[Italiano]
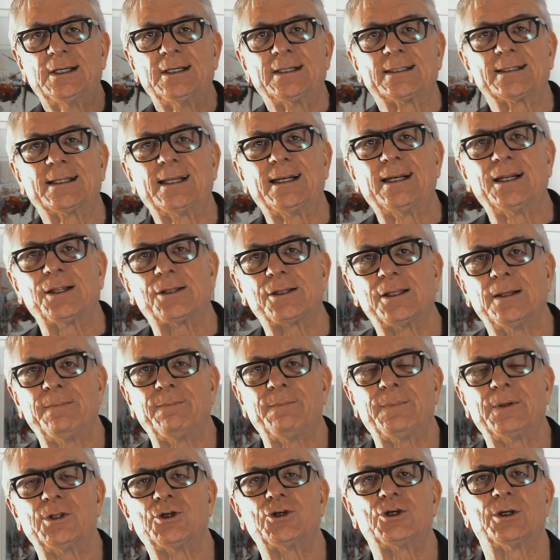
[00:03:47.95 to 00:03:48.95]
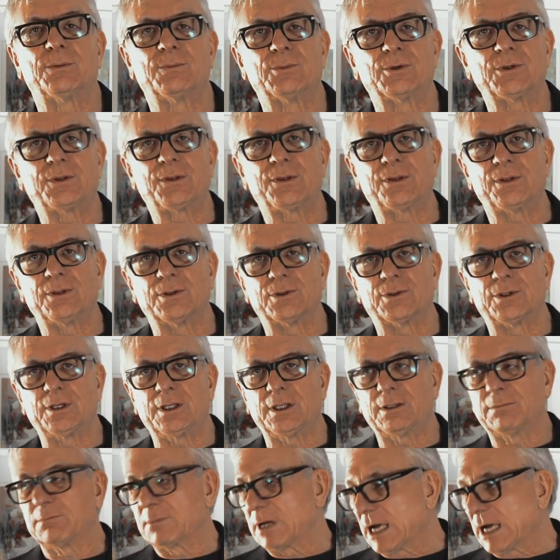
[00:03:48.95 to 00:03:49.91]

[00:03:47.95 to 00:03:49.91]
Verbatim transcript: delle semplici emozioni,